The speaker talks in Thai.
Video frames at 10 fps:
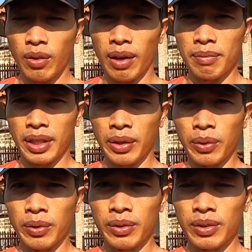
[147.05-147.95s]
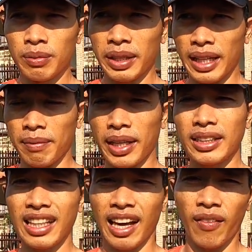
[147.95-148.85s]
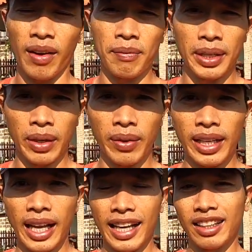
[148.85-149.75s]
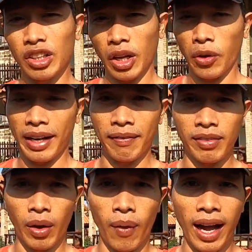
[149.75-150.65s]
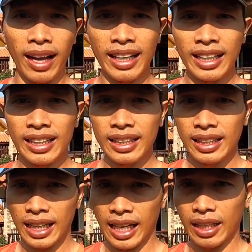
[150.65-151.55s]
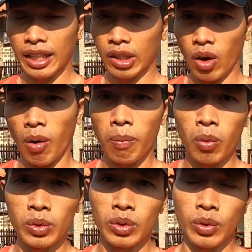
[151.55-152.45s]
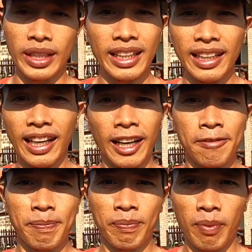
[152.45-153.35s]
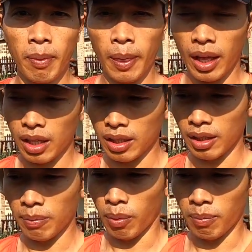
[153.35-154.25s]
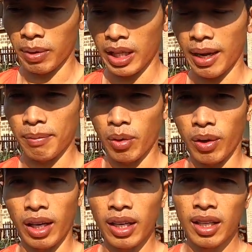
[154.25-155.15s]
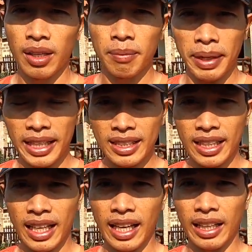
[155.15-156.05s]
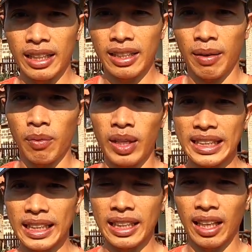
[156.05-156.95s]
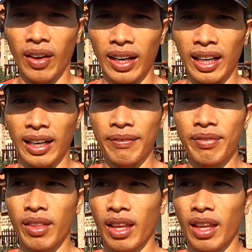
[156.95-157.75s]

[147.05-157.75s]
ความเร็วพยายามรักษาความเร็วให้ได้เท่าๆเดิม แต่ว่าหาเดดก็พุ่งสูงขึ้นนะครับ คือผมพยายามกดเพสให้ได้ต่ำกว่าสีตลอดนะครับ